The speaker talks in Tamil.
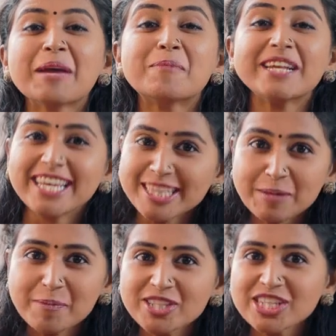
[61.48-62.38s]
இப்படி
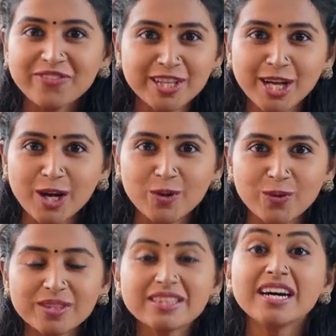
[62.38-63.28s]
எந்த பிரச்சனை
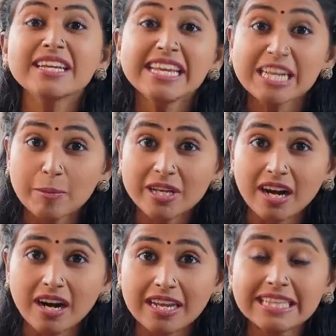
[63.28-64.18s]
வந்தாலும் தனி
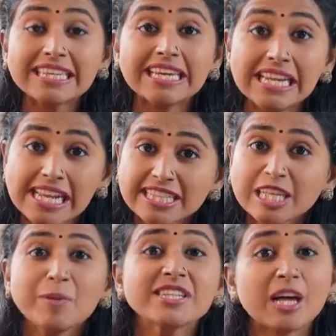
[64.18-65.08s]
நபரா இது
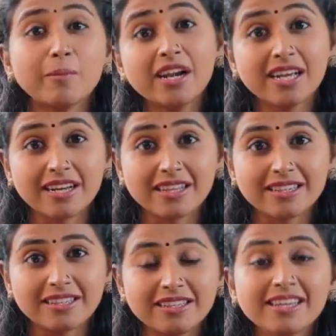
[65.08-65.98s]
எல்லாத்தையுமே
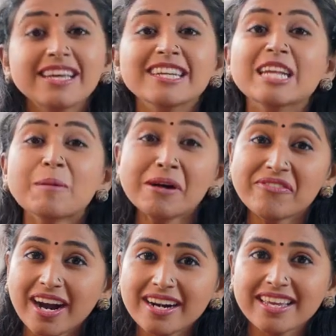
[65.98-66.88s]
சமாளிக்கிறதுக்கு
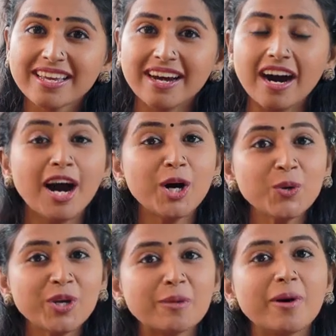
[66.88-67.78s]
நம்ம வாழ்க்கைய
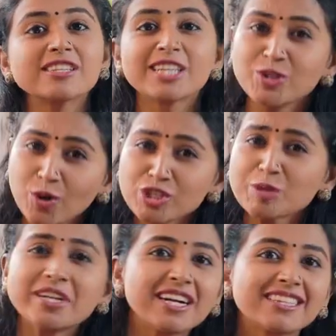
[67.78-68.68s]
ஆரோக்கியமா
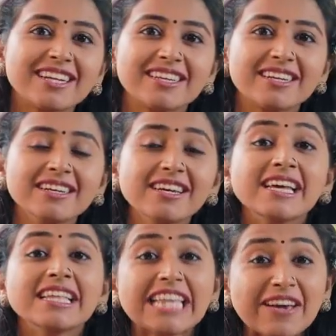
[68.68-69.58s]
சந்தோஷமா நடத்துறதுக்கு
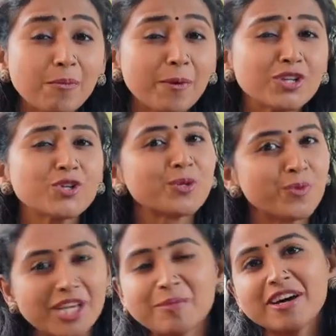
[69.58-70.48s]
தேவைப்படுற
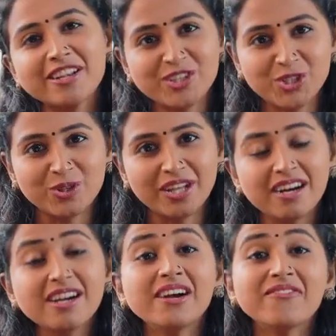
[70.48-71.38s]
ஒரு முக்கியமான விஷயம்
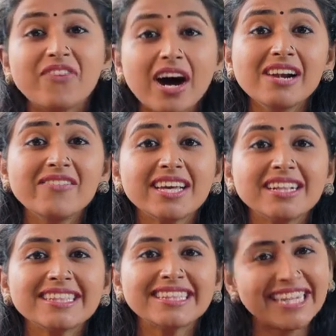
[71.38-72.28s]
தான்
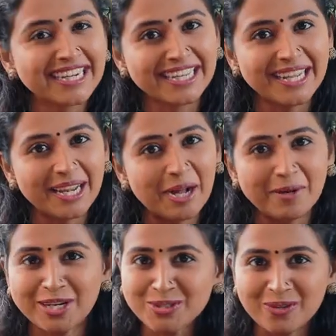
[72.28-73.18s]
வாழ்வியல் திறன்கள்
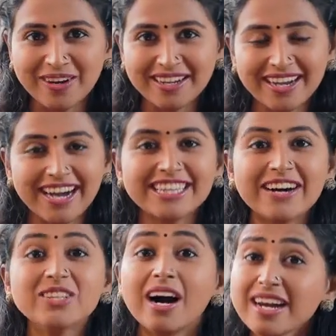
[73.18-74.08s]
அப்படின்னு சொல்லுவாங்க
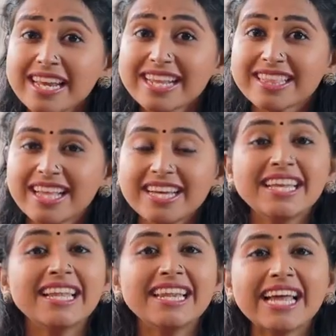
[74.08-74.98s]
அதாவது ஆங்கிலத்துல
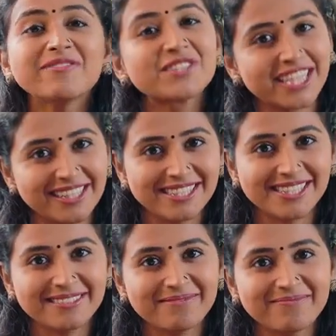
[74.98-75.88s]
லைஃப் ஸ்கில்ஸ்